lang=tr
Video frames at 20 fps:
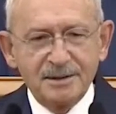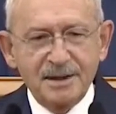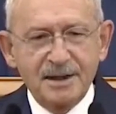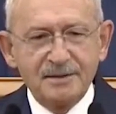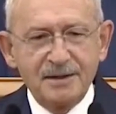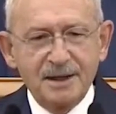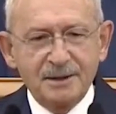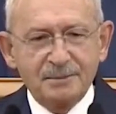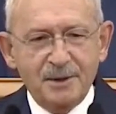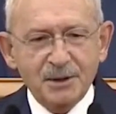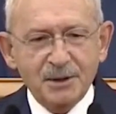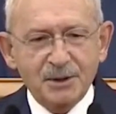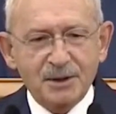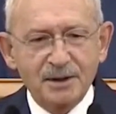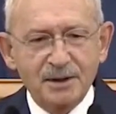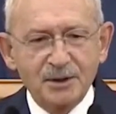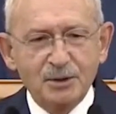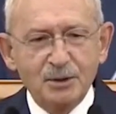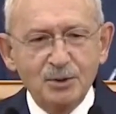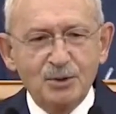Devlet
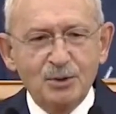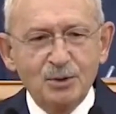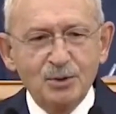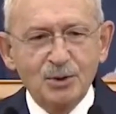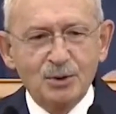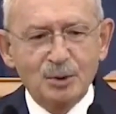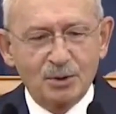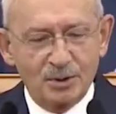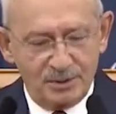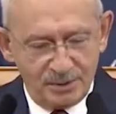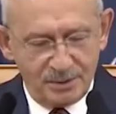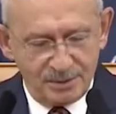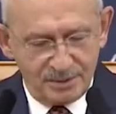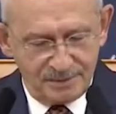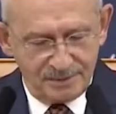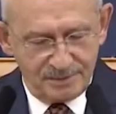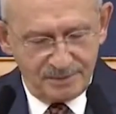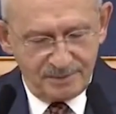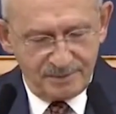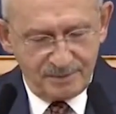Başkanı için şunu
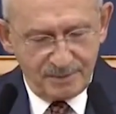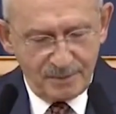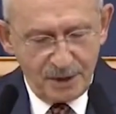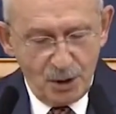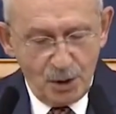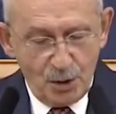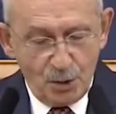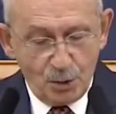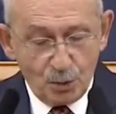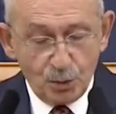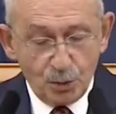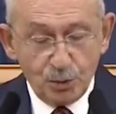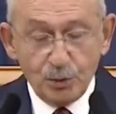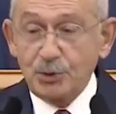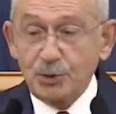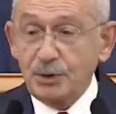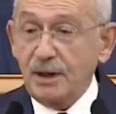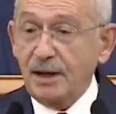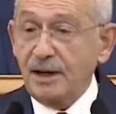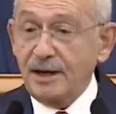söylüyordu.
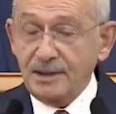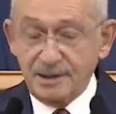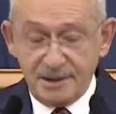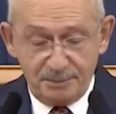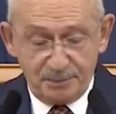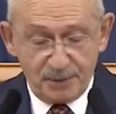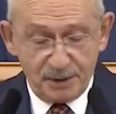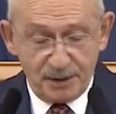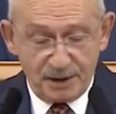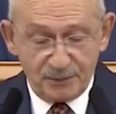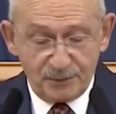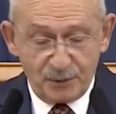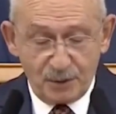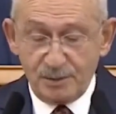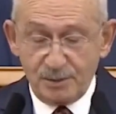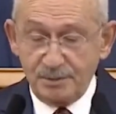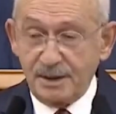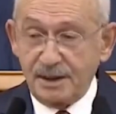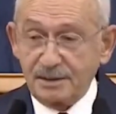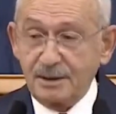Uluslararası
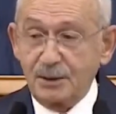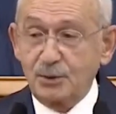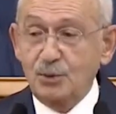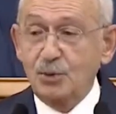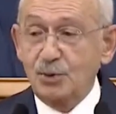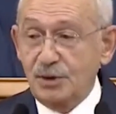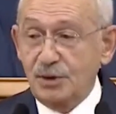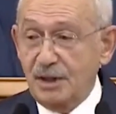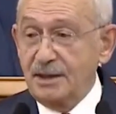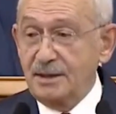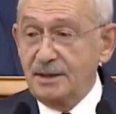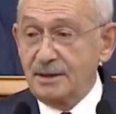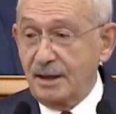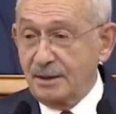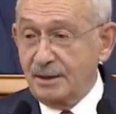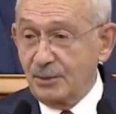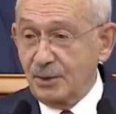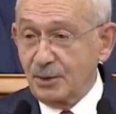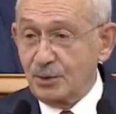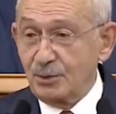platformlarda Türkiye'yi
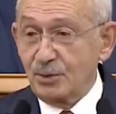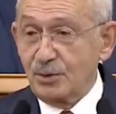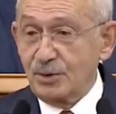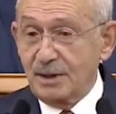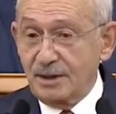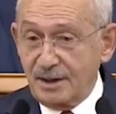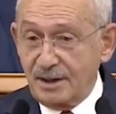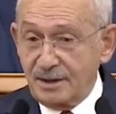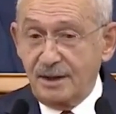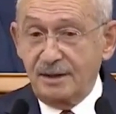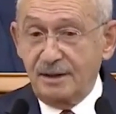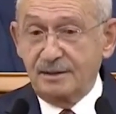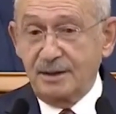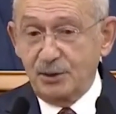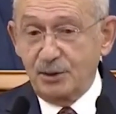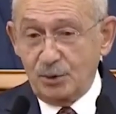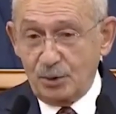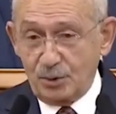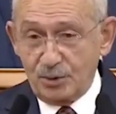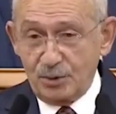saymıyor. Türkiye'de
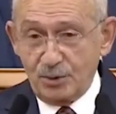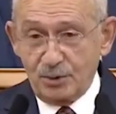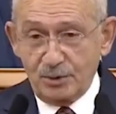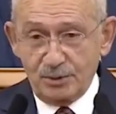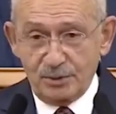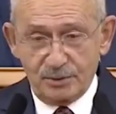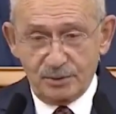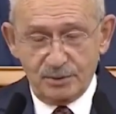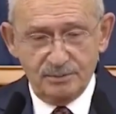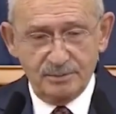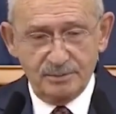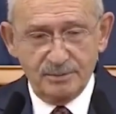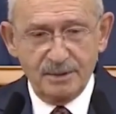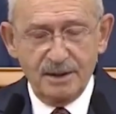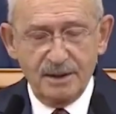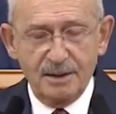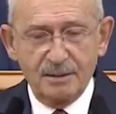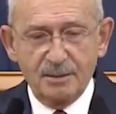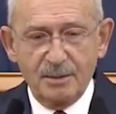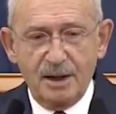zaten çok söylüyordum.
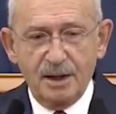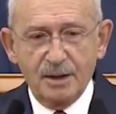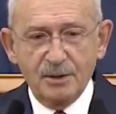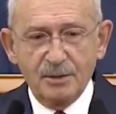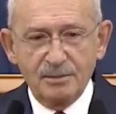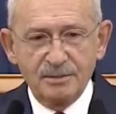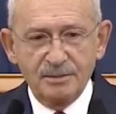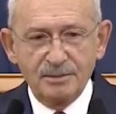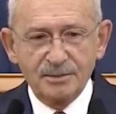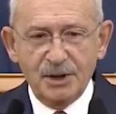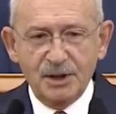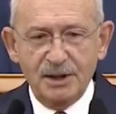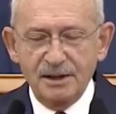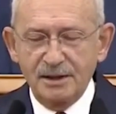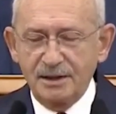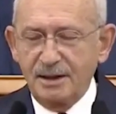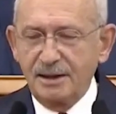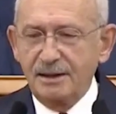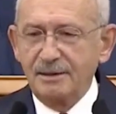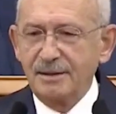Malum
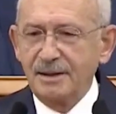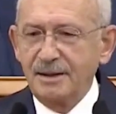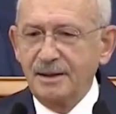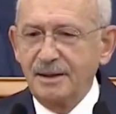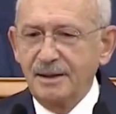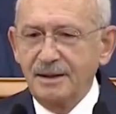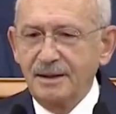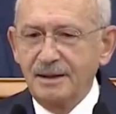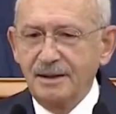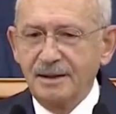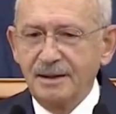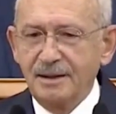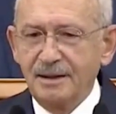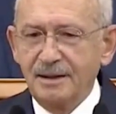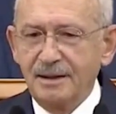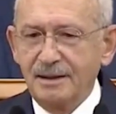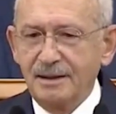şeyi de e,